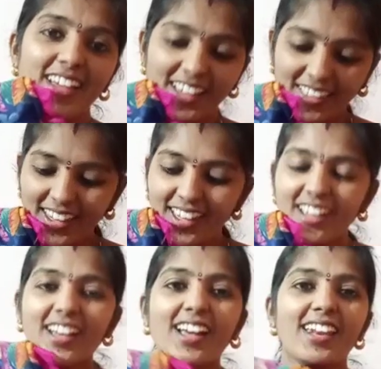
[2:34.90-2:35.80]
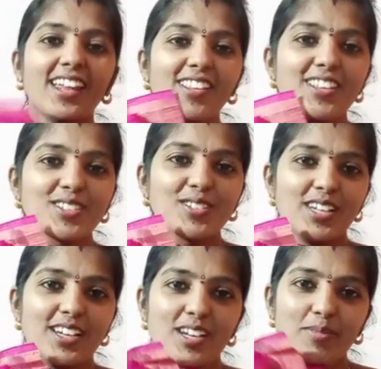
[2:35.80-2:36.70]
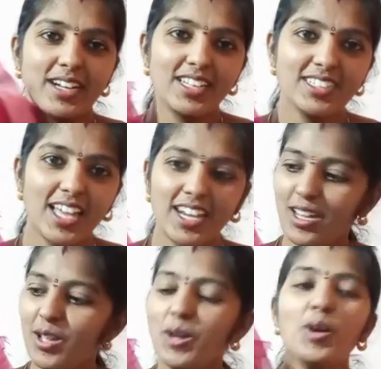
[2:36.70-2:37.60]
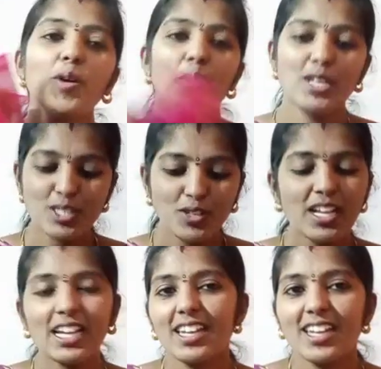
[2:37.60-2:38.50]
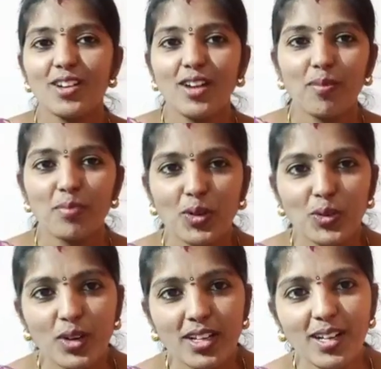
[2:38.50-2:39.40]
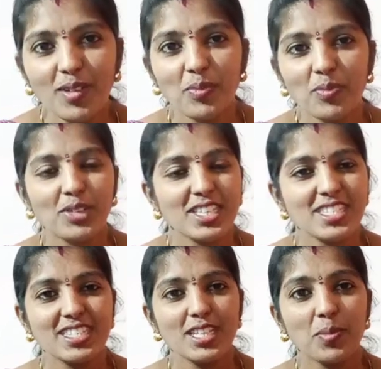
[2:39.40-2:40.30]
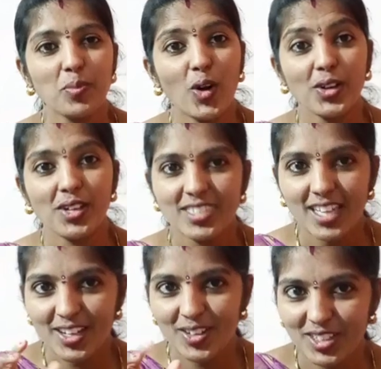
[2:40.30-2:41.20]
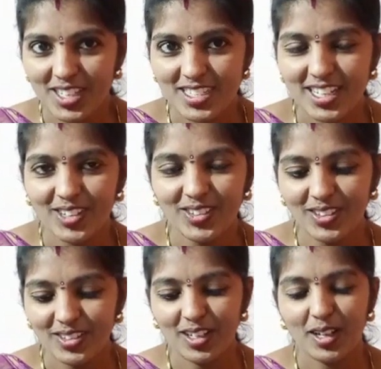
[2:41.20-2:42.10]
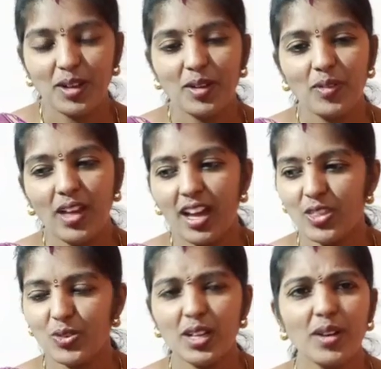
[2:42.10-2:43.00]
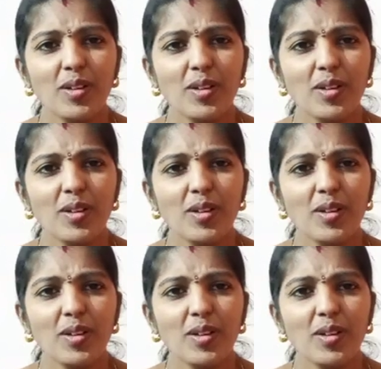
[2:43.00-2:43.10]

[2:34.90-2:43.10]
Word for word: ఇది నేను తీసుకున్నాను అనమాట శారీ ఫస్ట్ వెళ్ళి నేను అమ్మకు ఒక మంచి బార్డర్ శారీ ఒకటి తెచ్చాను అది కూడా